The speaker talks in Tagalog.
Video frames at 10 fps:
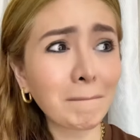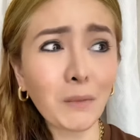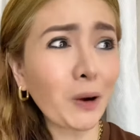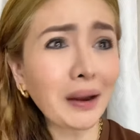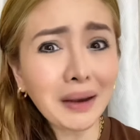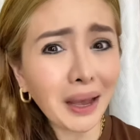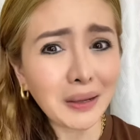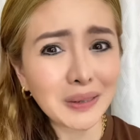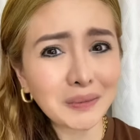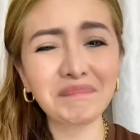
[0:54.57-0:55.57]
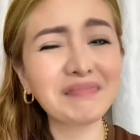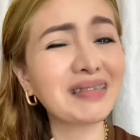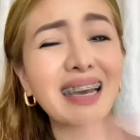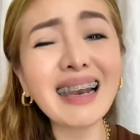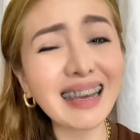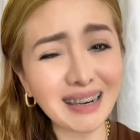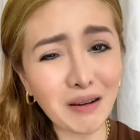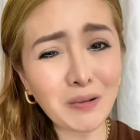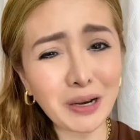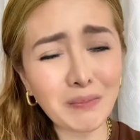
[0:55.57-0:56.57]
wa na dili na
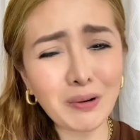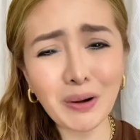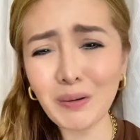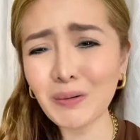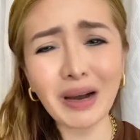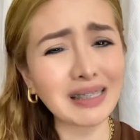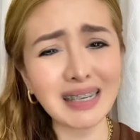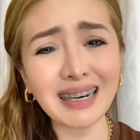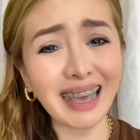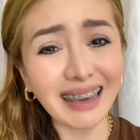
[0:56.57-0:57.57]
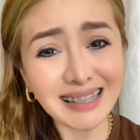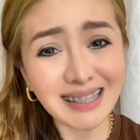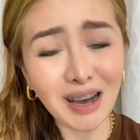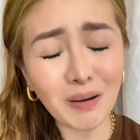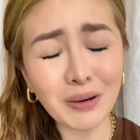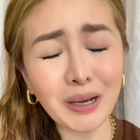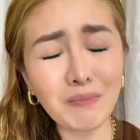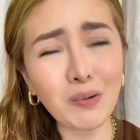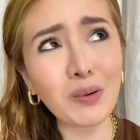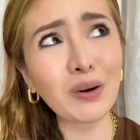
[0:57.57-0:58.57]
ko nimo no as in ex na ko
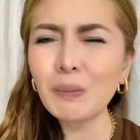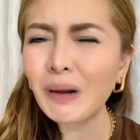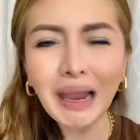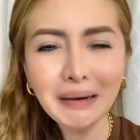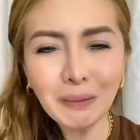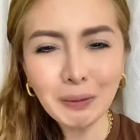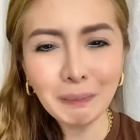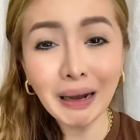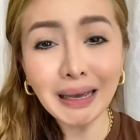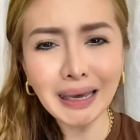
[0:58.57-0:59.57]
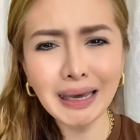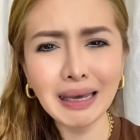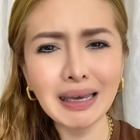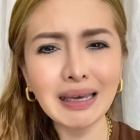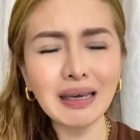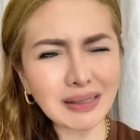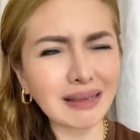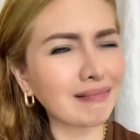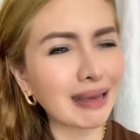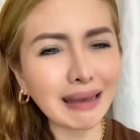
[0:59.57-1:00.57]
nimo wala na ko'y paki as
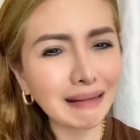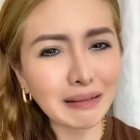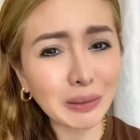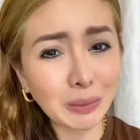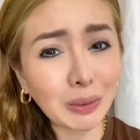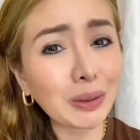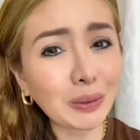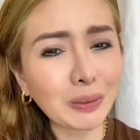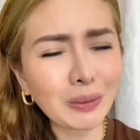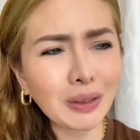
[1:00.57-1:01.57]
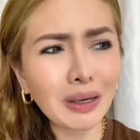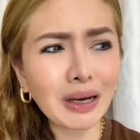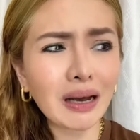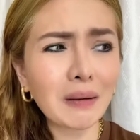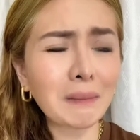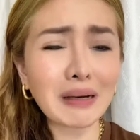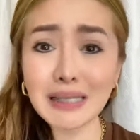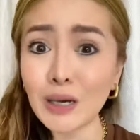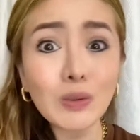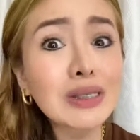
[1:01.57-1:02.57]
in, di nagyugo
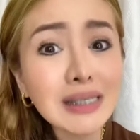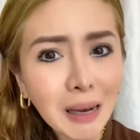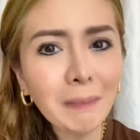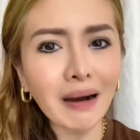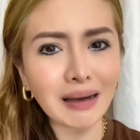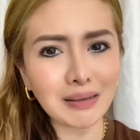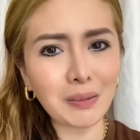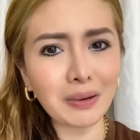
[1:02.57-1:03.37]
maski unsa pa ka sa akong